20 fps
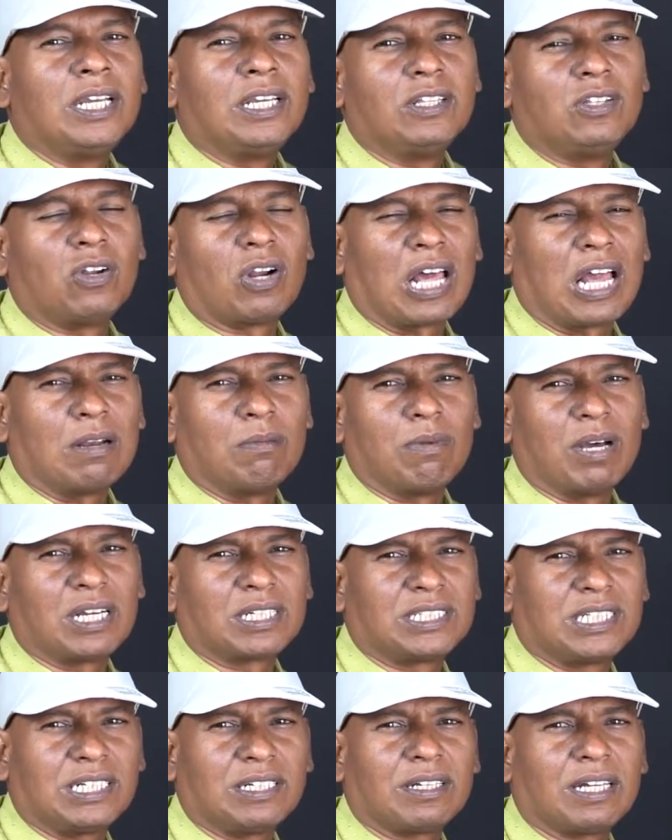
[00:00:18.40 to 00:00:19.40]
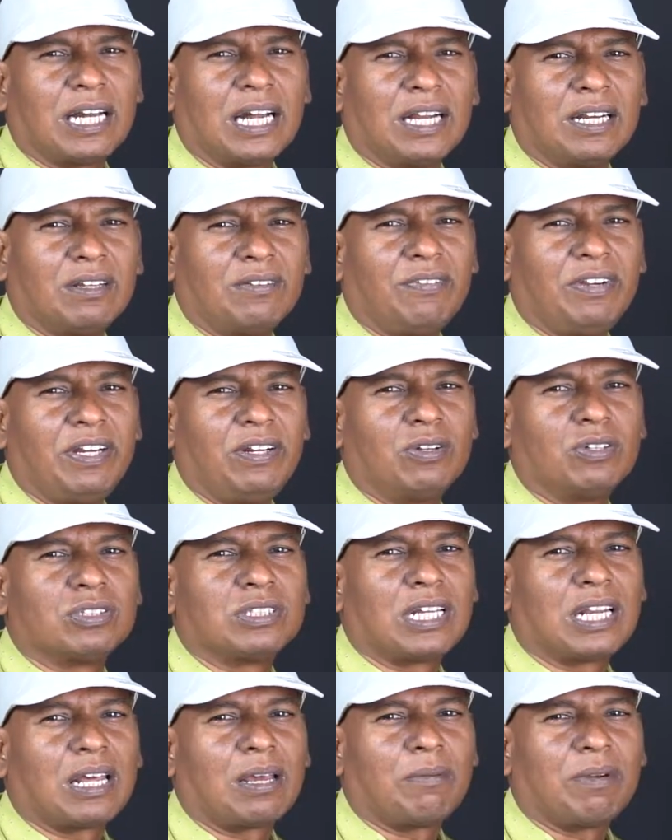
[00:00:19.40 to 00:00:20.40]
இதோட அன்பாக்சிங் அண்டு வீடியோஸ்
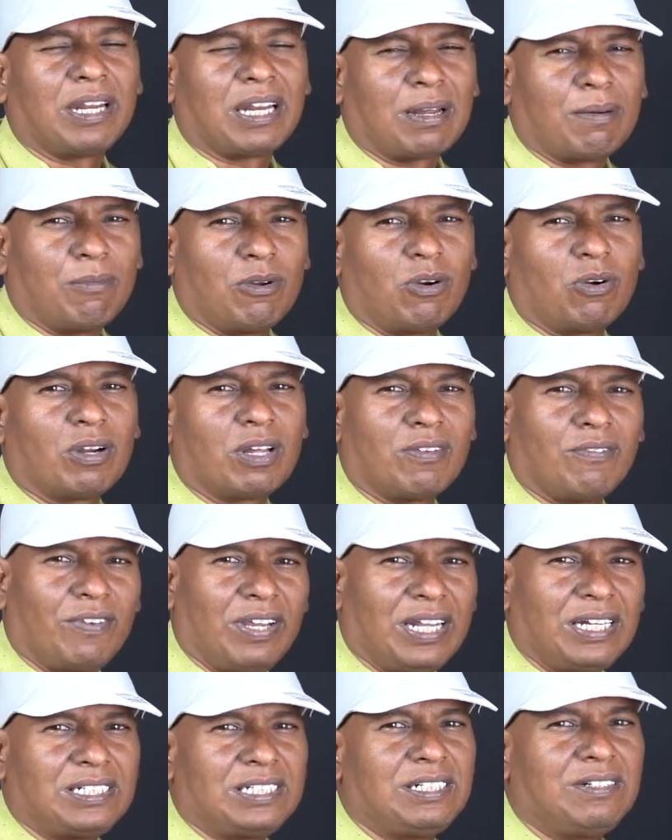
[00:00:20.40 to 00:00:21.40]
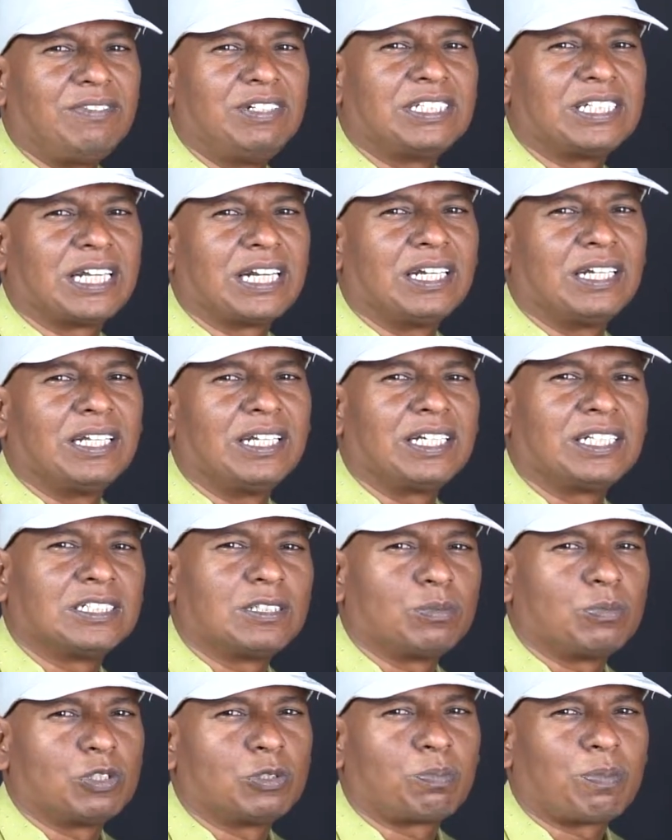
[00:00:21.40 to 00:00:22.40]
எல்லாமே நம்மளோட வேல்ஸ் டிவி சேனலில் இருக்குது
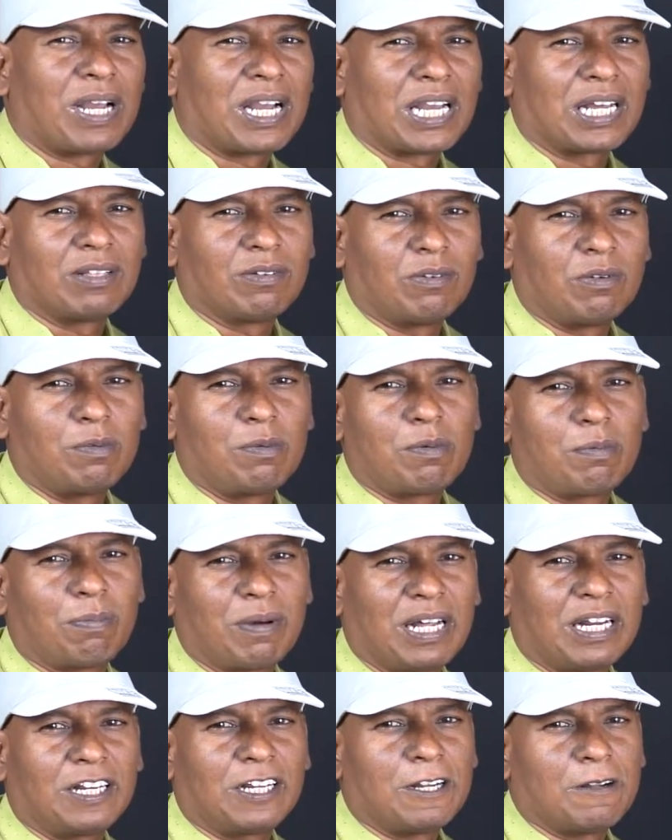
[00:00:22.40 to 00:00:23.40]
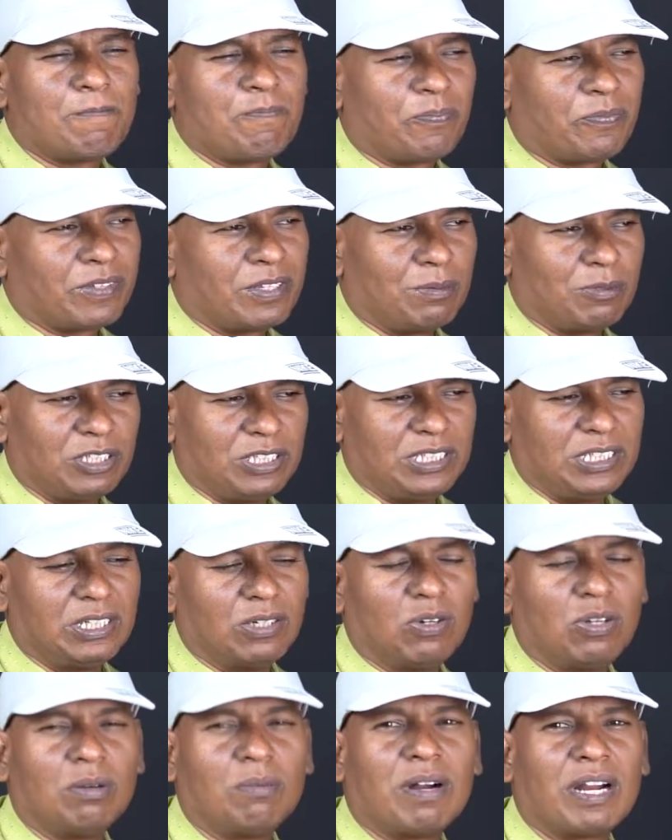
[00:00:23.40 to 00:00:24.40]
சப்போஸ் பார்க்காதவங்க போய் பாருங்கள் இப்போ இந்த
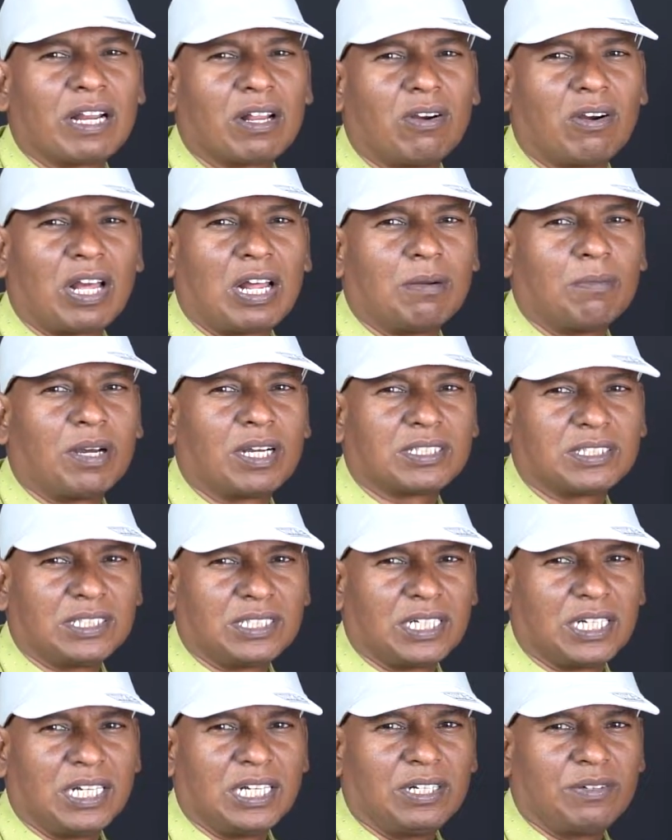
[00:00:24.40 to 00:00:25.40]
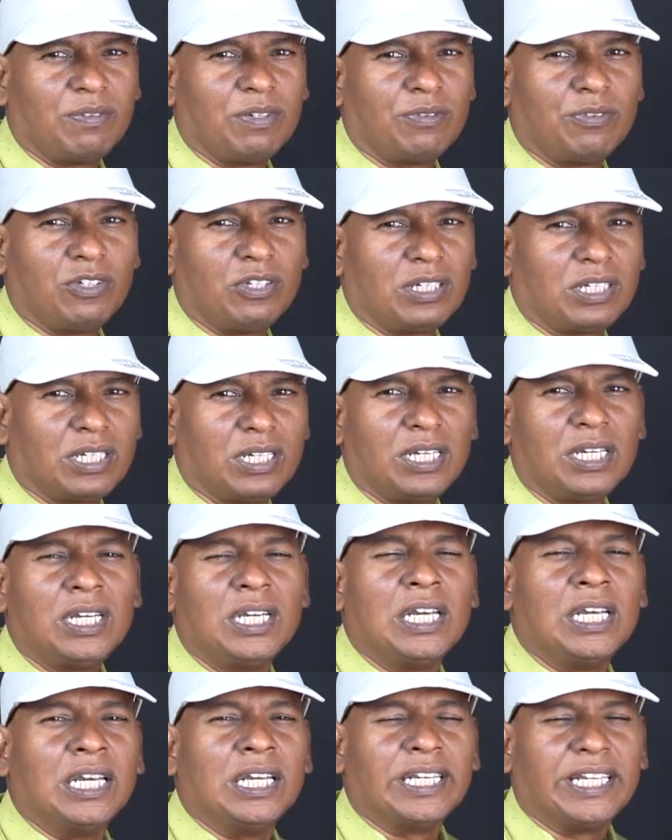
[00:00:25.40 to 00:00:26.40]
ஒரு மாடலோட அன்பாக்சிங் அண்ட் ரிவ்யூவும் இருக்குது
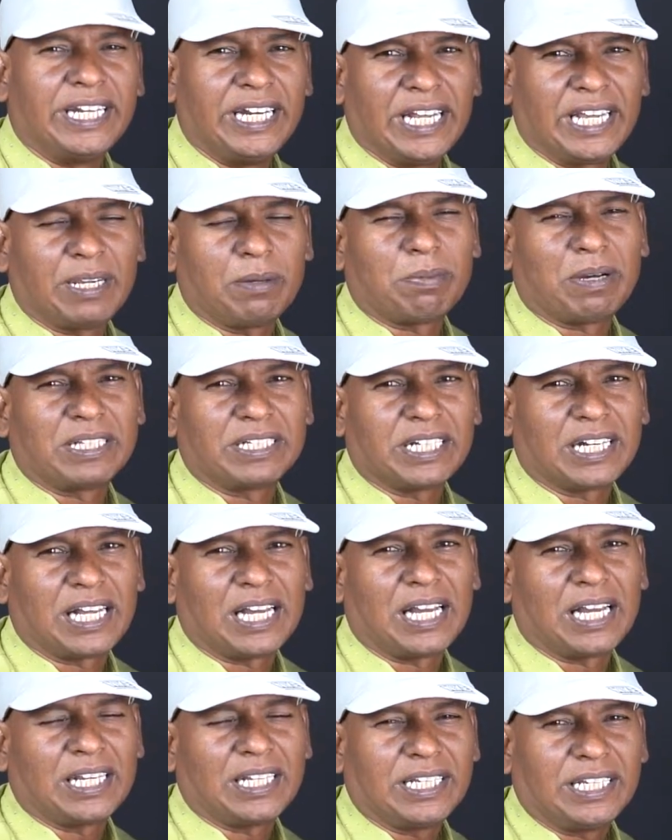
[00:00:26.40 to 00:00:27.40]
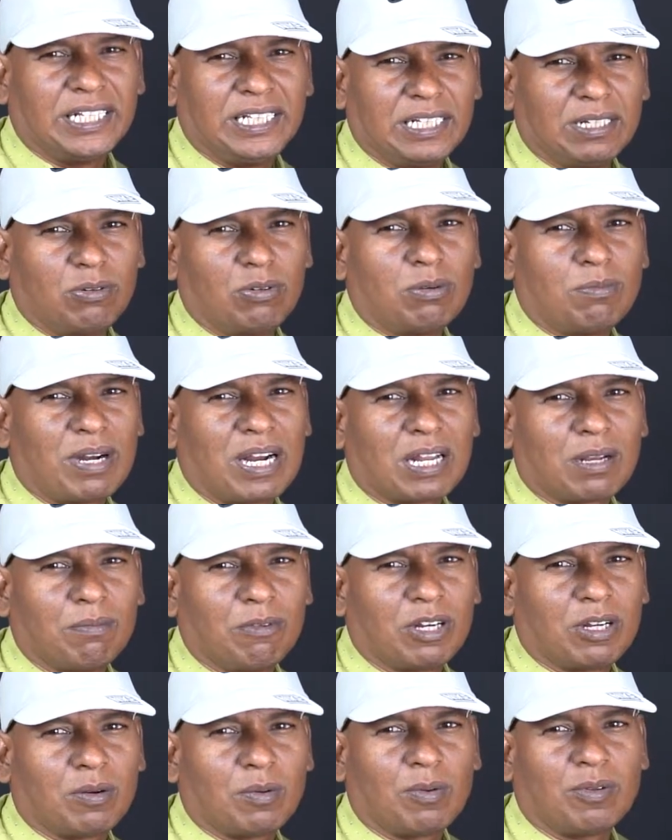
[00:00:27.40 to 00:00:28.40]
இன்றைக்கி பார்த்தீங்கன்னா இந்த ஒரு மாடல்
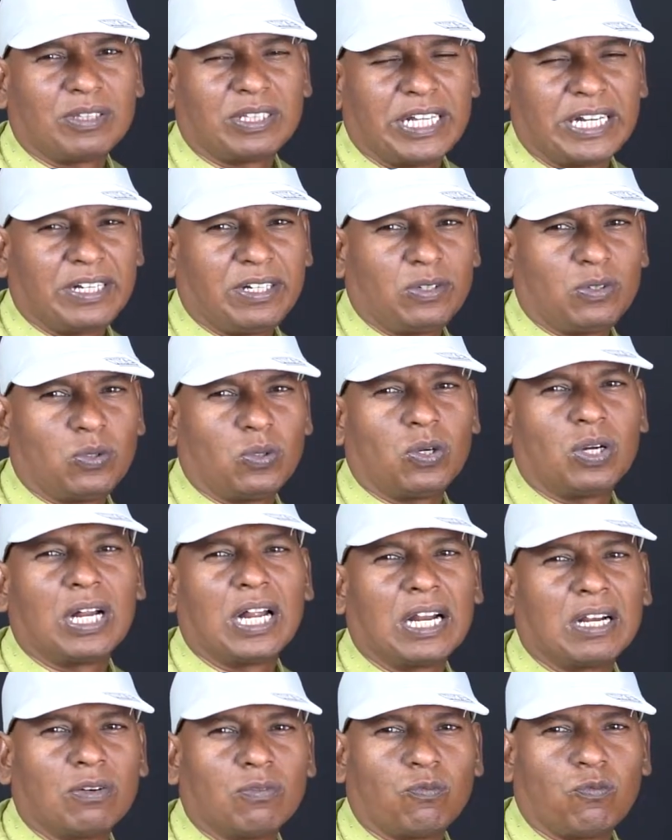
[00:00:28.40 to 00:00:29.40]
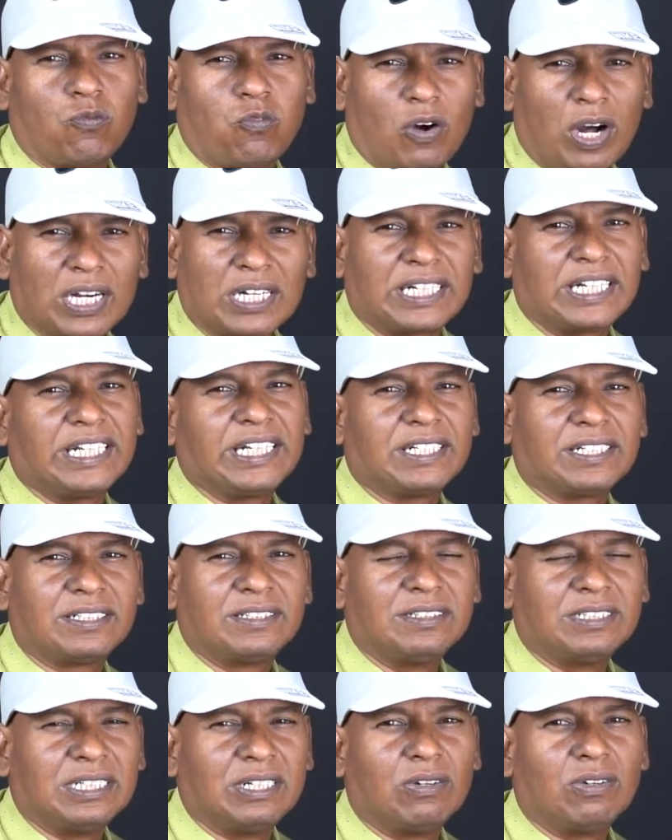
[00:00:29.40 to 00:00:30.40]
மட்டும் தேர்ட்டி டூ அண்ட் ஃபார்ட்டி
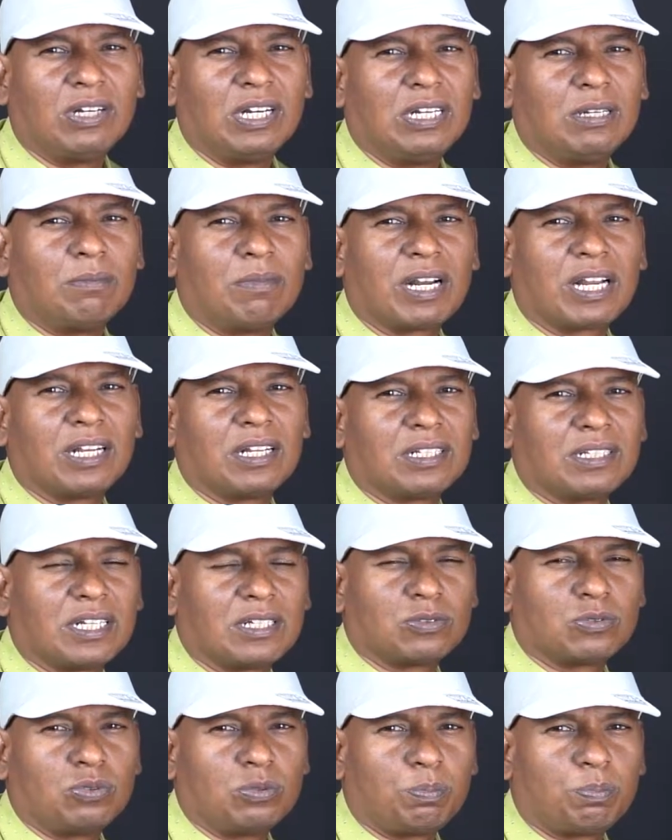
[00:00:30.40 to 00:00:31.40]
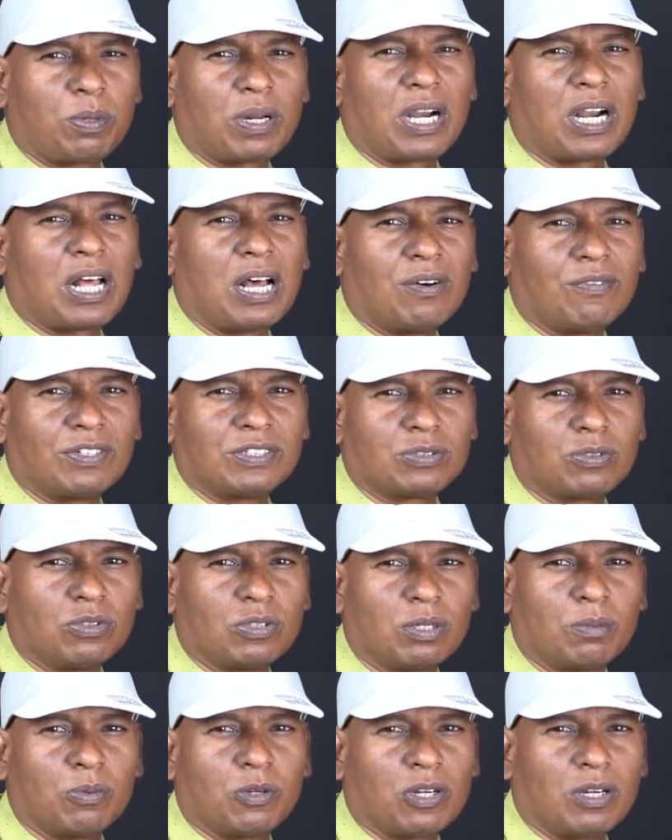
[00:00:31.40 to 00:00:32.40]
இந்த ஒரு ரெண்டு மாடலுக்கு தான் சூப்பரான ஆஃபர்ஸ்
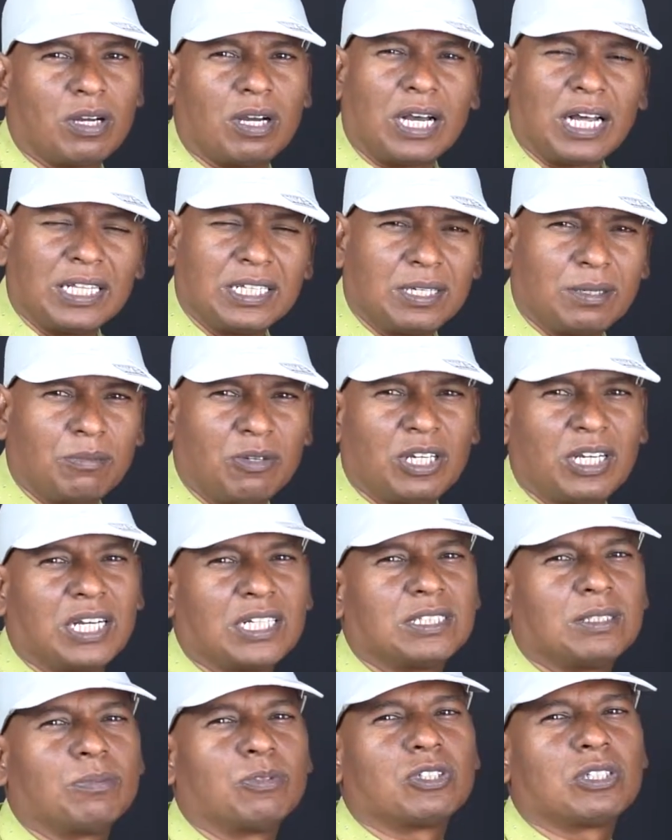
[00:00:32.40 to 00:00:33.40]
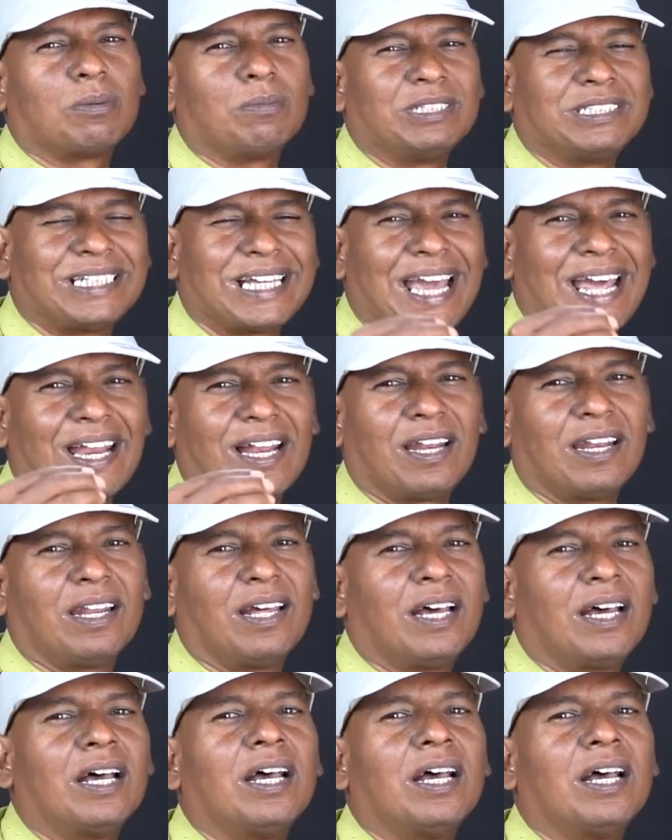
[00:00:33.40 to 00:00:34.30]
கொடுக்க போகிறோம் அதுக்கு முன்னாடி சப்போஸ் நம்ம சேனலில்